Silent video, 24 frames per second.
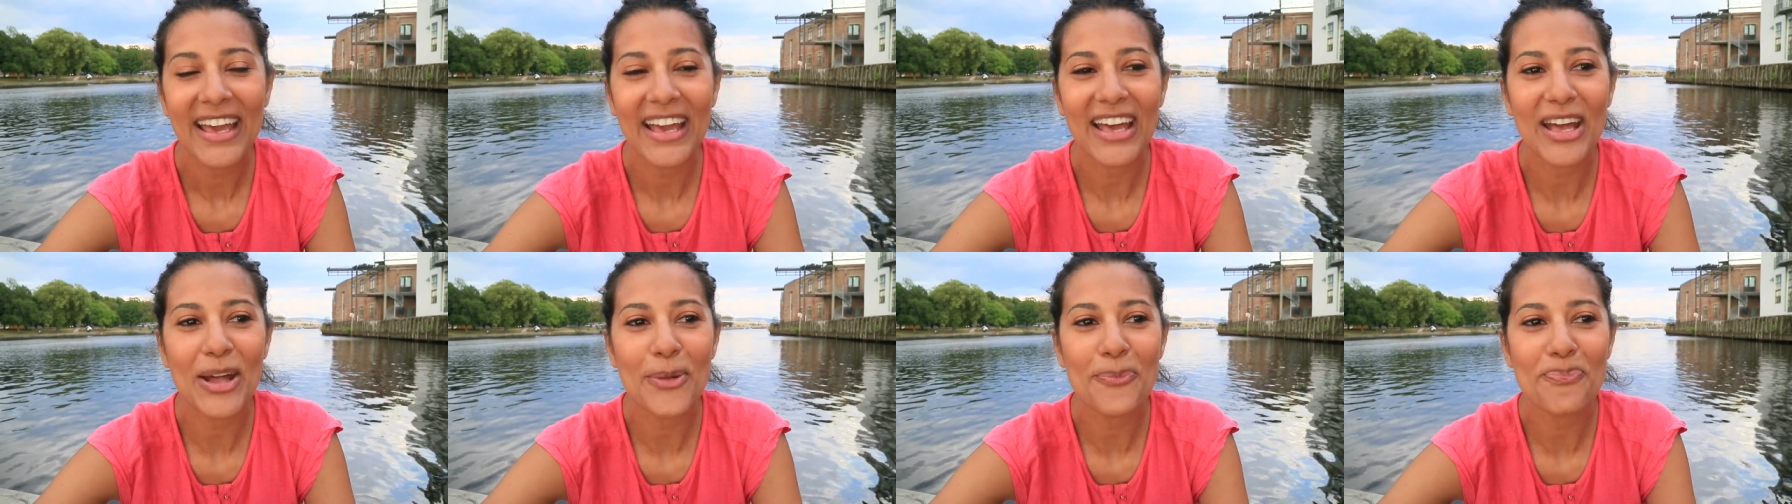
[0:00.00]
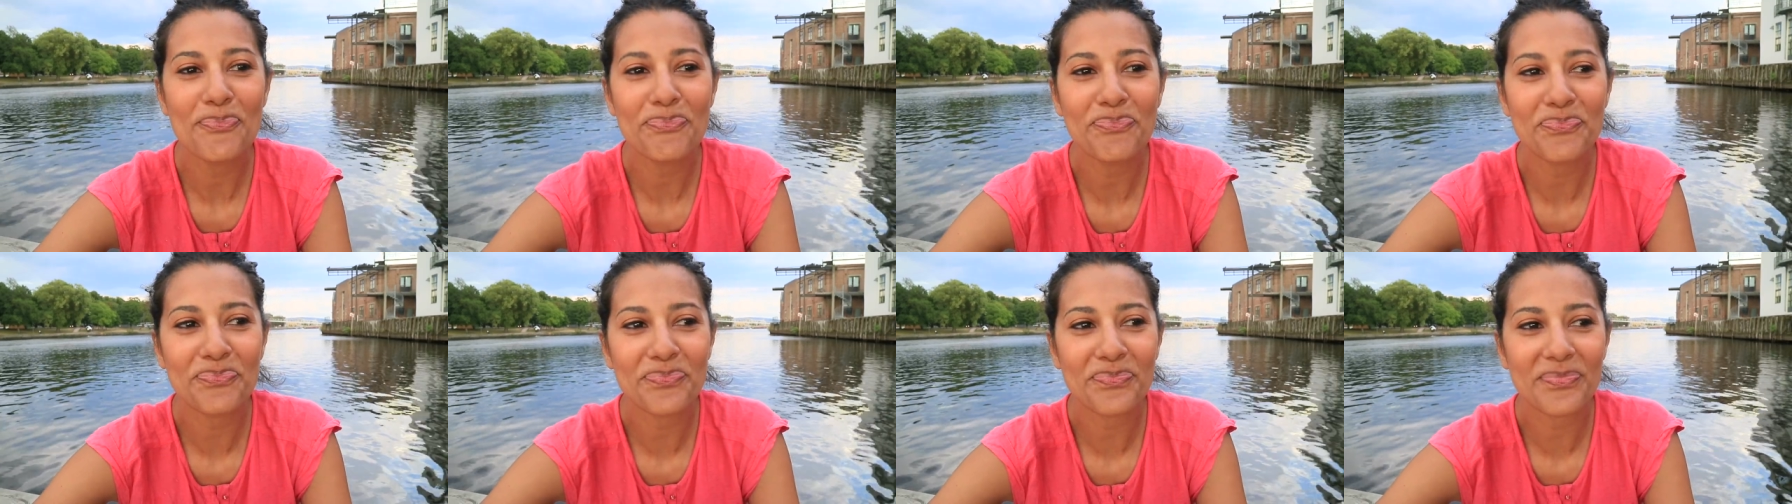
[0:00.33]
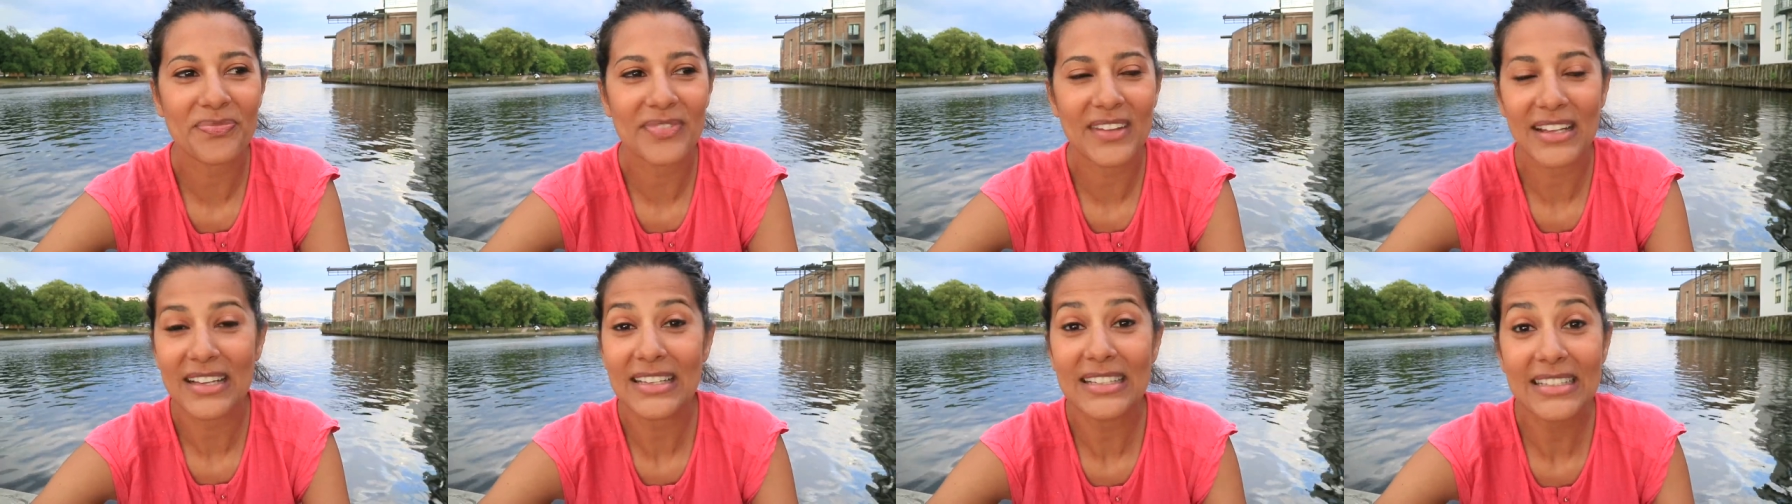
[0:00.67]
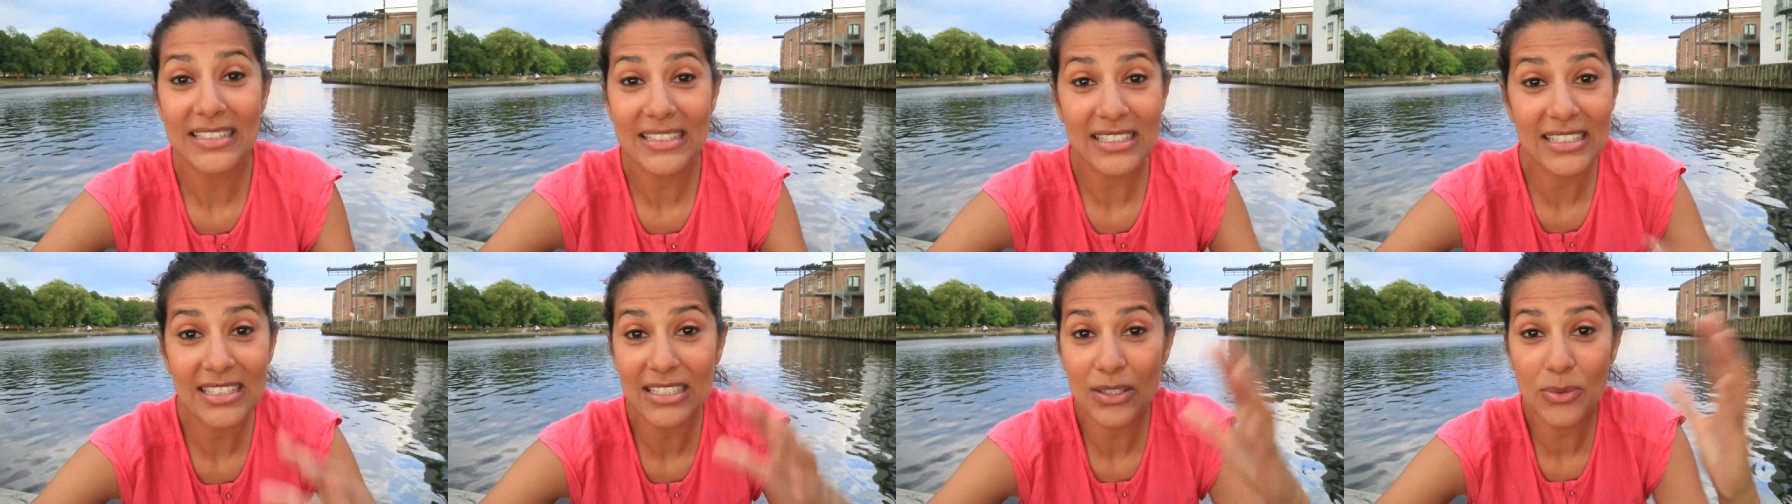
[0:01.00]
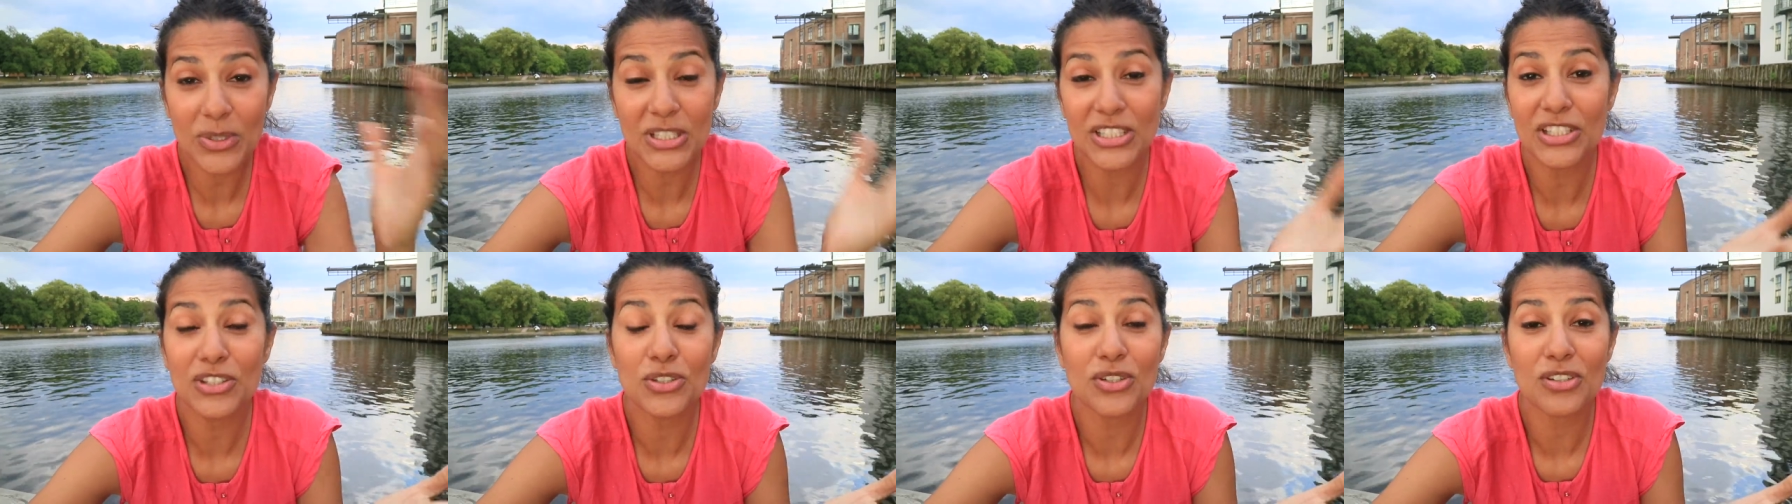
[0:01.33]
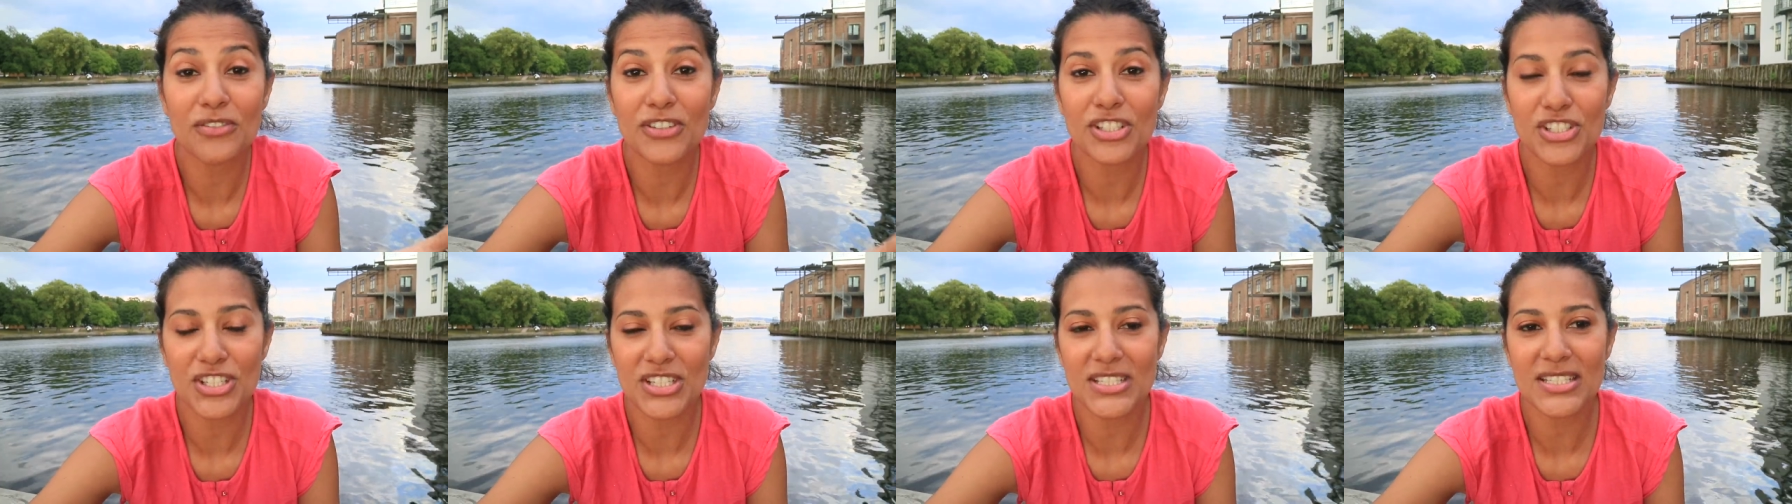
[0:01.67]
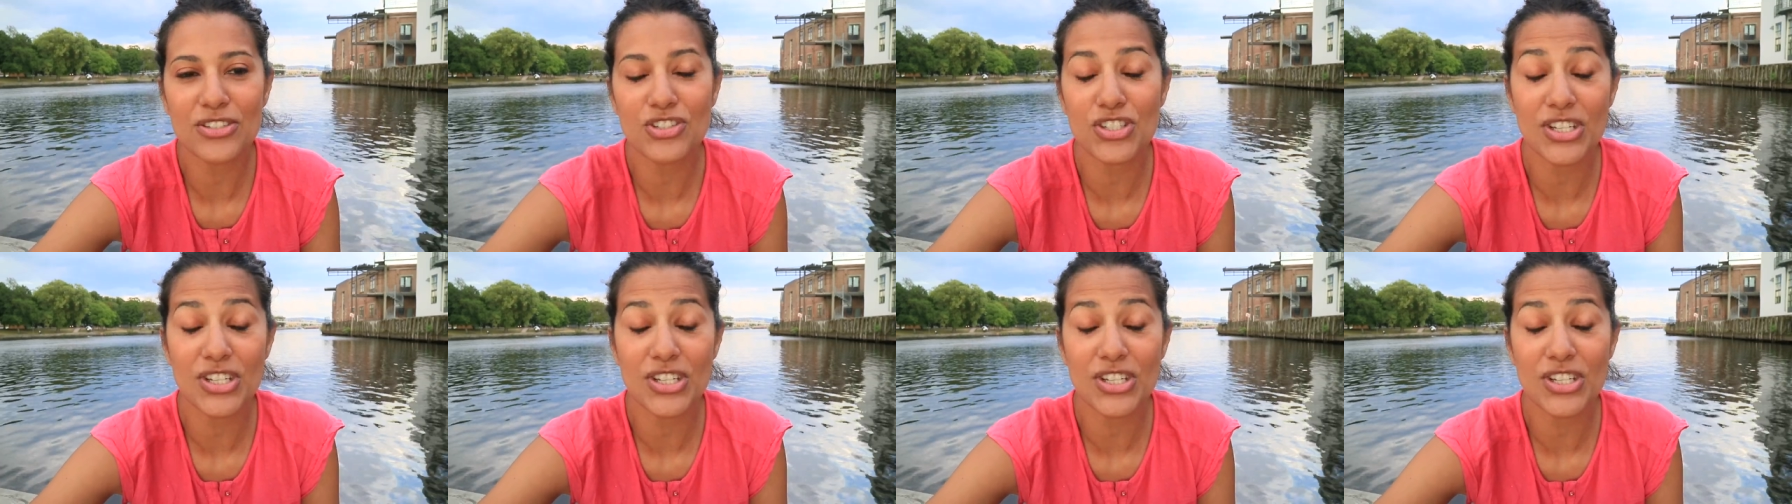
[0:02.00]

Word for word: Eh, quindi i norvegesi